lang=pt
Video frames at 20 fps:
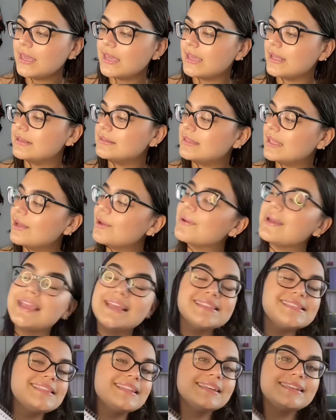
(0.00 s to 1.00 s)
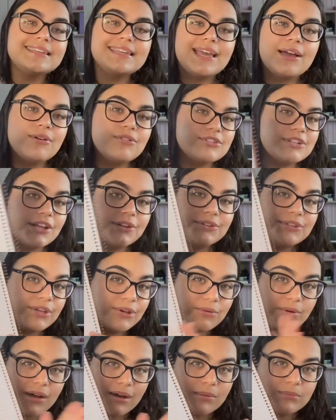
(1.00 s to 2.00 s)
Então, esse daqui é o jeito que
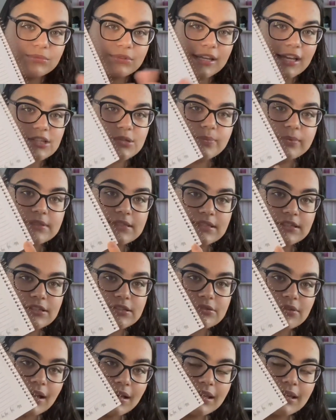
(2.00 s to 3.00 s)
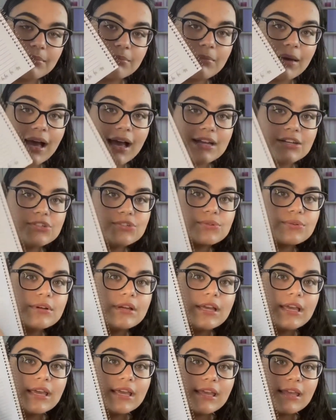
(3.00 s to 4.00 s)
eu amo, que é tipo assim, só aqui embaixo
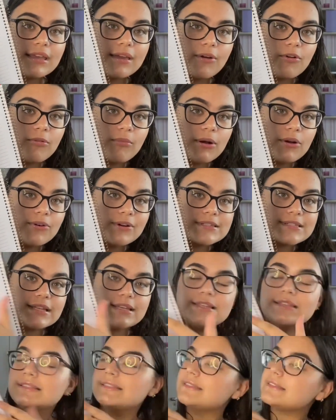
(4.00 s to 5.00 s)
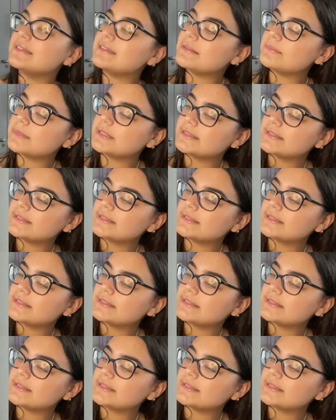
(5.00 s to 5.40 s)
e alguma coisa ali em cima.